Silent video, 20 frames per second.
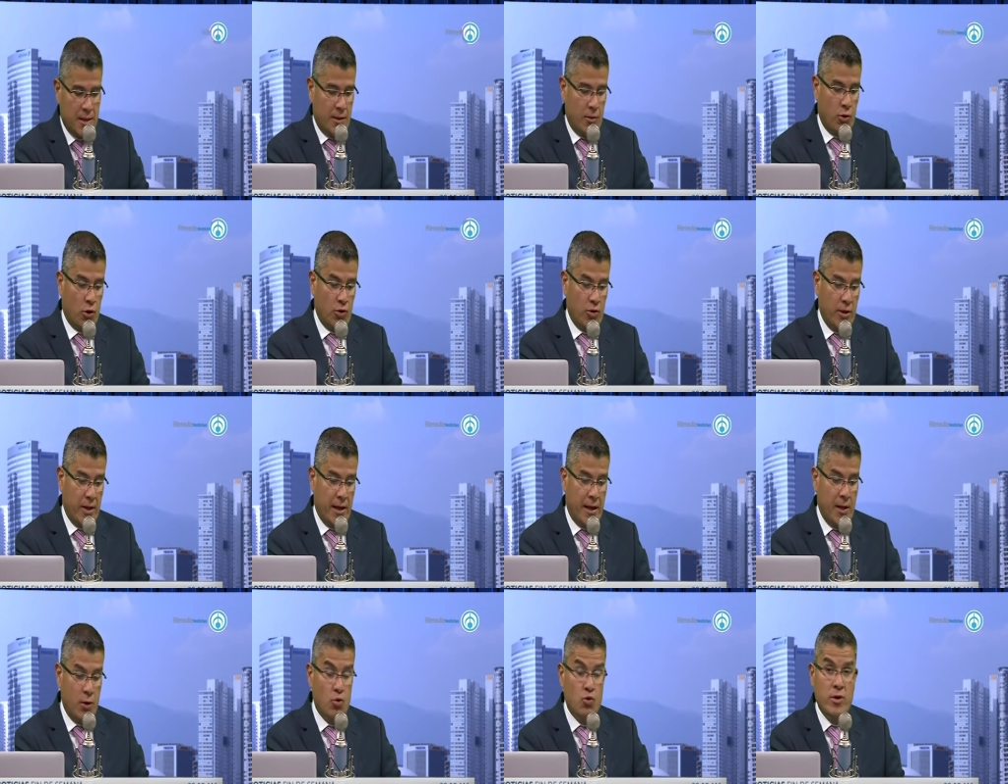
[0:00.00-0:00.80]

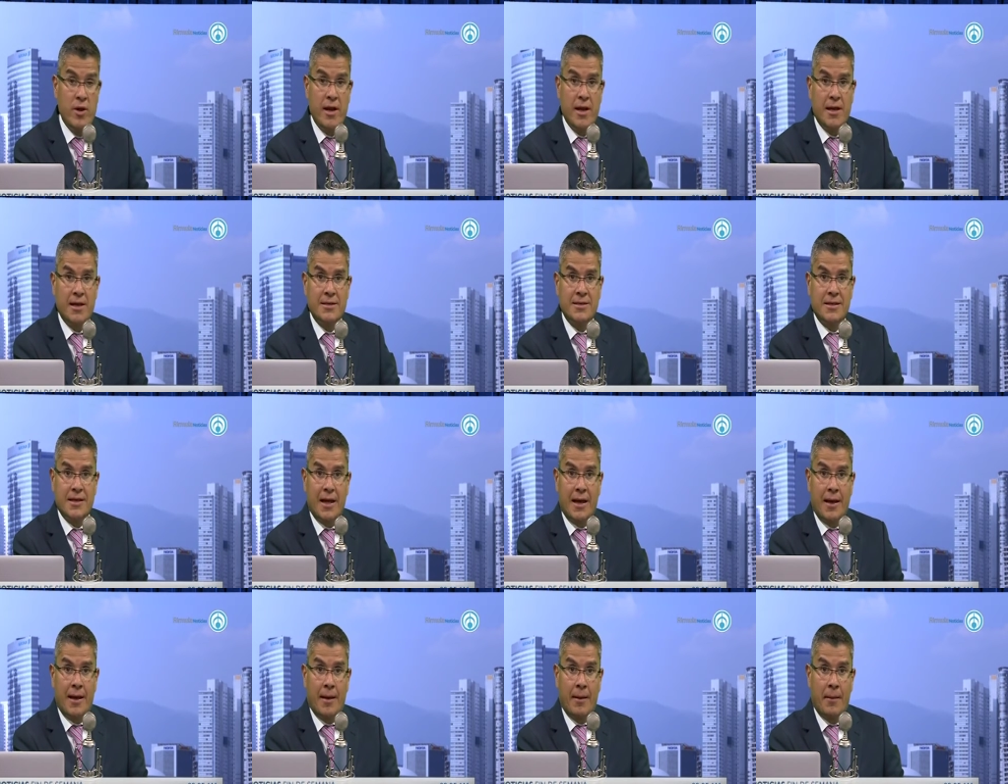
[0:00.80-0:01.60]
donde el
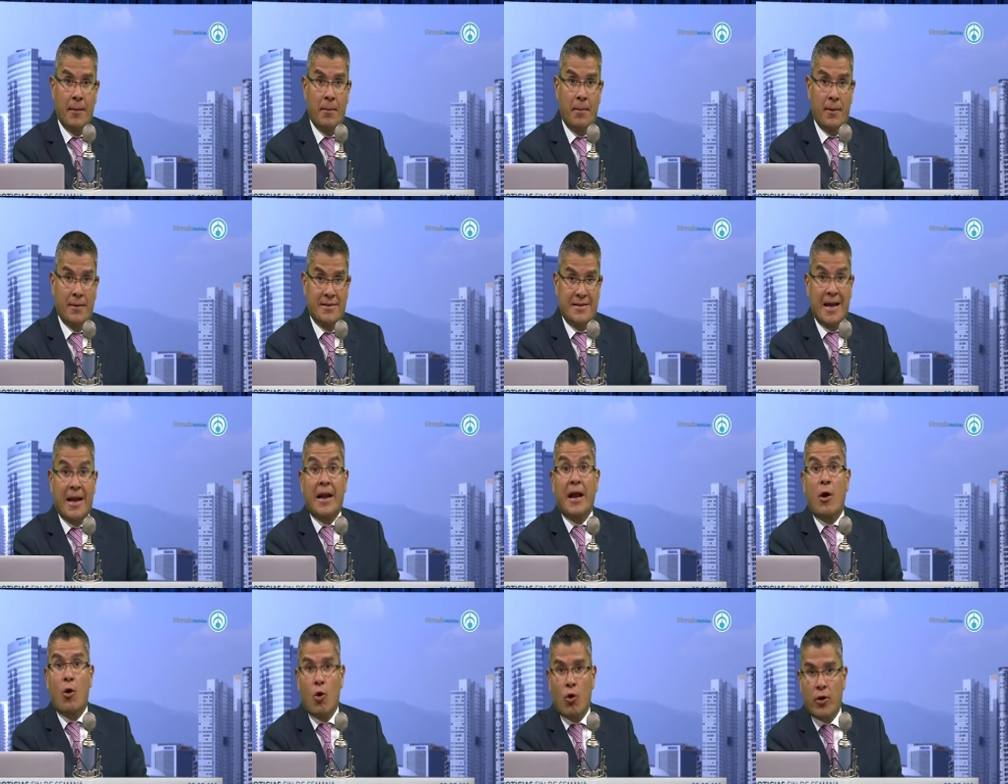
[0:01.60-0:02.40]
lunes eh, se
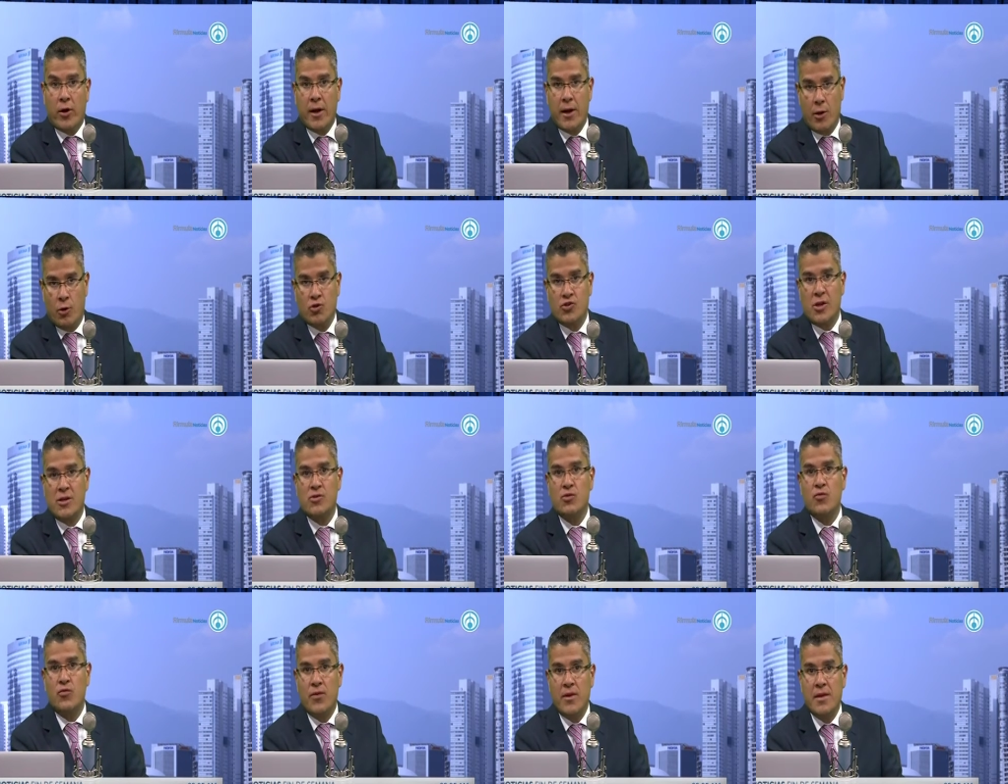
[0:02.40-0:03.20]
recorre o se
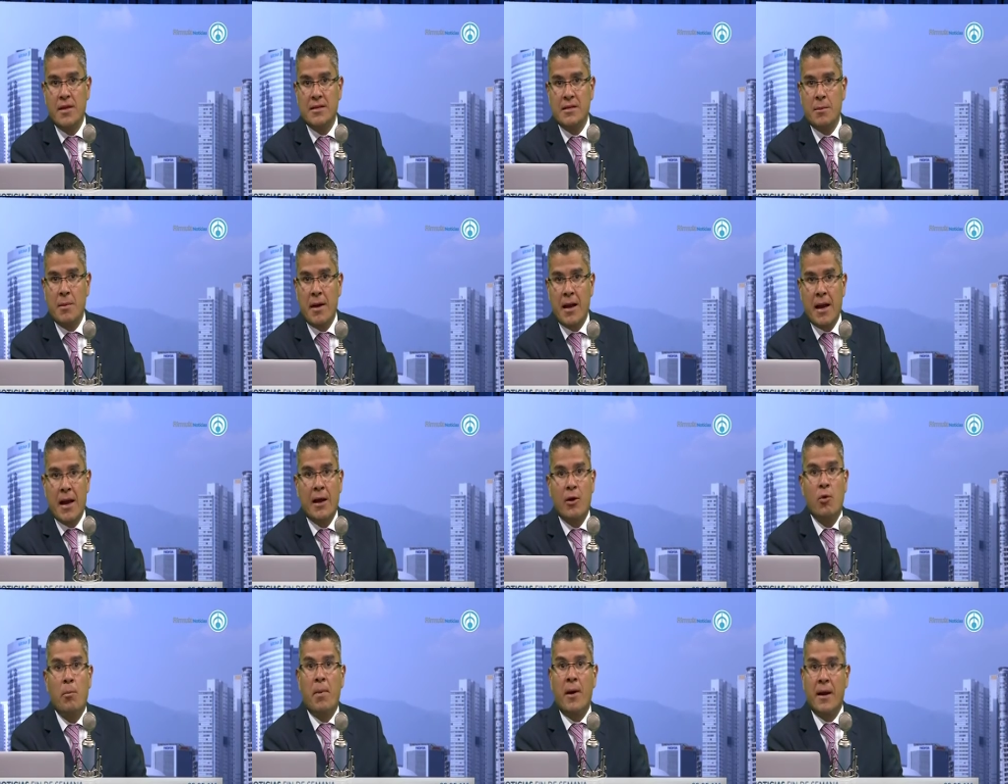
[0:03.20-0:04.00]
hace un fin de semana
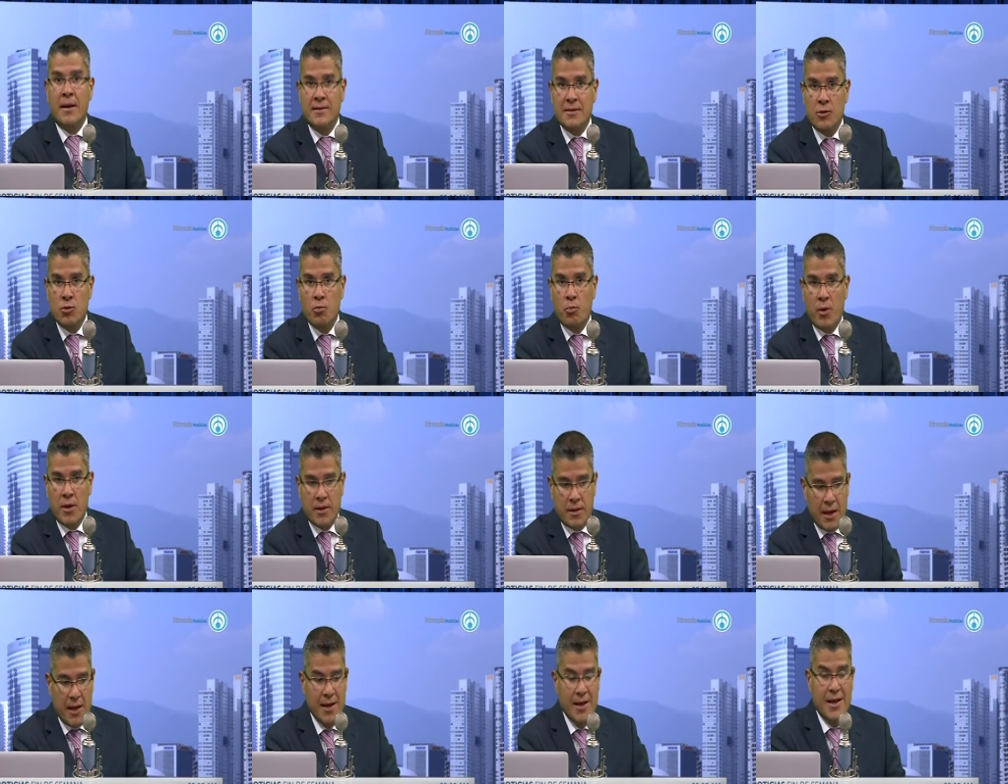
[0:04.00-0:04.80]
largo para hacer un
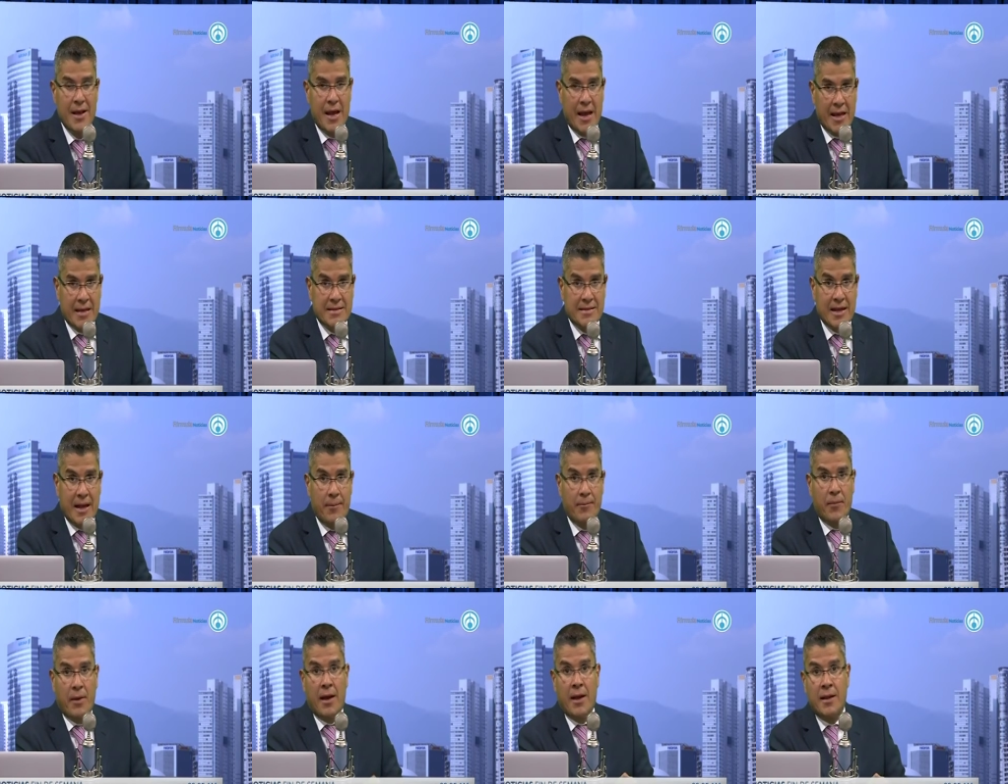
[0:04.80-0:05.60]
puente,
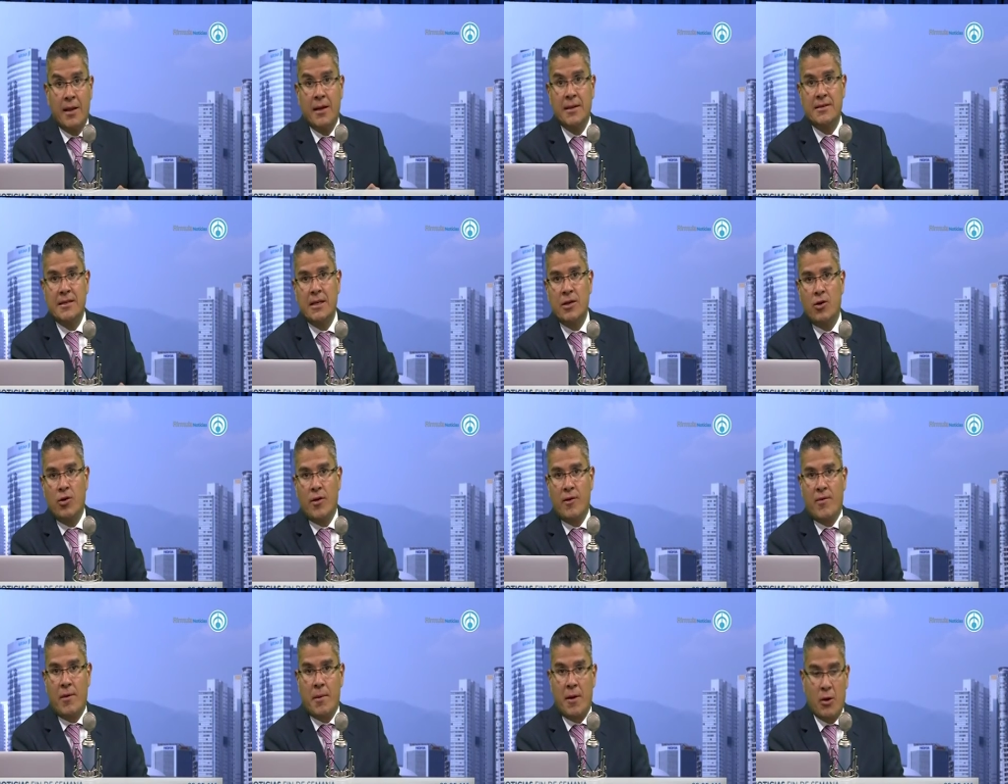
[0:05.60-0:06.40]
está el del
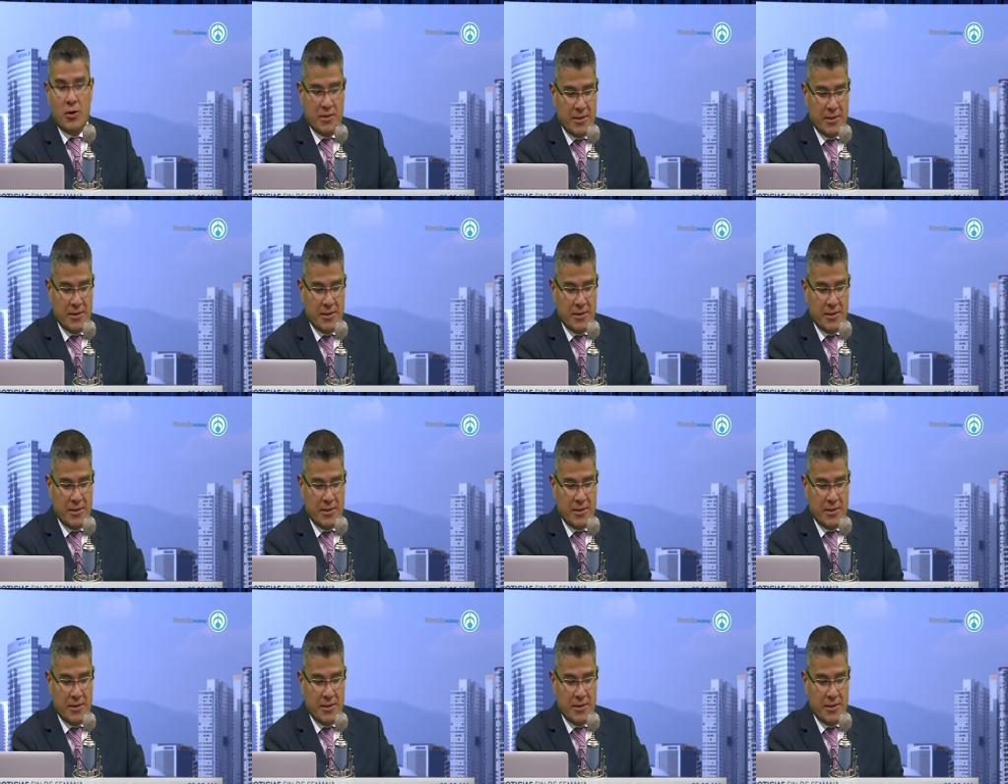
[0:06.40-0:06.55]
5 de febrero.